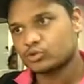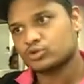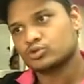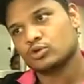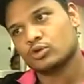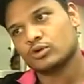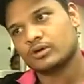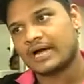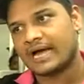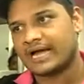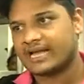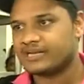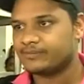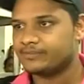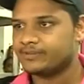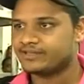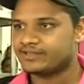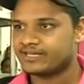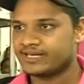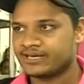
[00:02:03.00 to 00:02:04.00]
कुछ लोग घायल
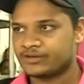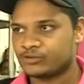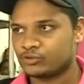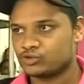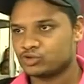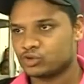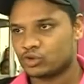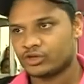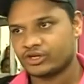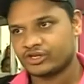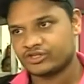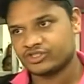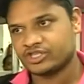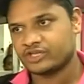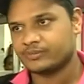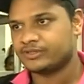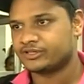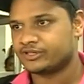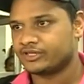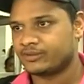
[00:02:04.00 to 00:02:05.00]
भी थे कुछ लोग
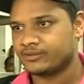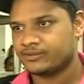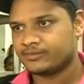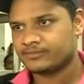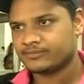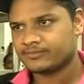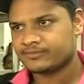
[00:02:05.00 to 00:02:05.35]
इंजर्ड भी थे आपने